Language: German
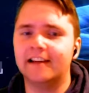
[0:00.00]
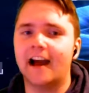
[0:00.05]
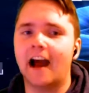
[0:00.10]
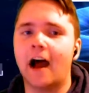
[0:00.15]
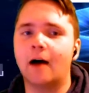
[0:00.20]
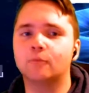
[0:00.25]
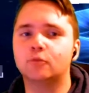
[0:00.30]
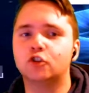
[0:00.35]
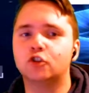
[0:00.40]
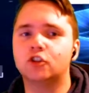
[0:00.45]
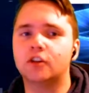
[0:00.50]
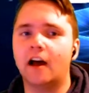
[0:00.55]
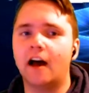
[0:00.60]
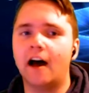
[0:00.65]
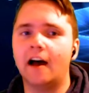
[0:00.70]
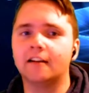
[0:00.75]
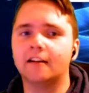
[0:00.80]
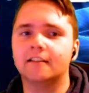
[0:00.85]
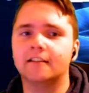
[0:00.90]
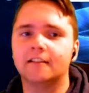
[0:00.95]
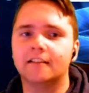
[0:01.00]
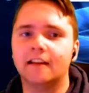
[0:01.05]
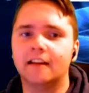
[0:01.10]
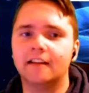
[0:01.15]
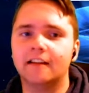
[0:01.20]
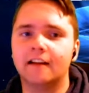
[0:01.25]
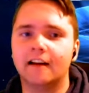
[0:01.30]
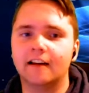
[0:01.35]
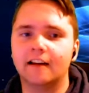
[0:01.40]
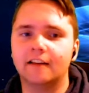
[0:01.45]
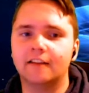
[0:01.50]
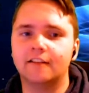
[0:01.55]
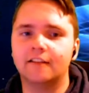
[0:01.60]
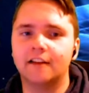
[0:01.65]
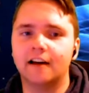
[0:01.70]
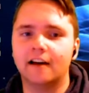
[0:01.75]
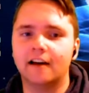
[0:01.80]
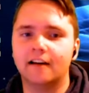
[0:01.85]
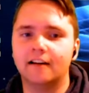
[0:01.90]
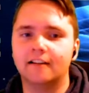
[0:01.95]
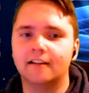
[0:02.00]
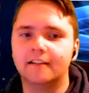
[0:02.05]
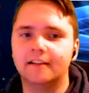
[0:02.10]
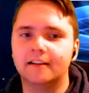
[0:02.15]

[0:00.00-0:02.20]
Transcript: am Start, denn dann geht's wieder